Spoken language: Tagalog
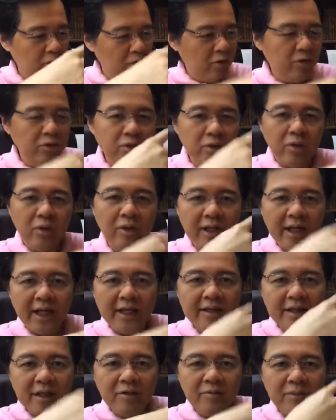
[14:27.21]
ko yung
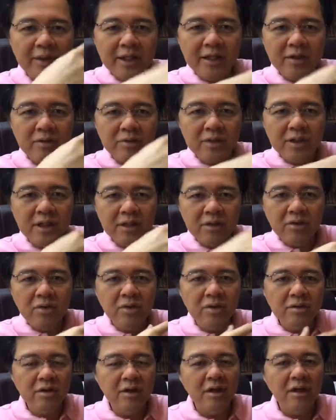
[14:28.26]
kuryente,
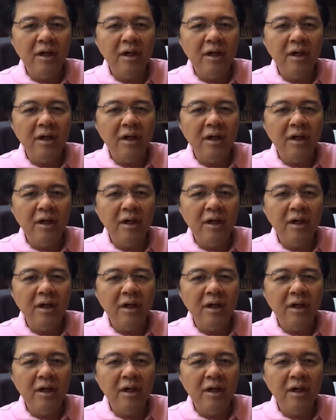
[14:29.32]
umiikot-ikot,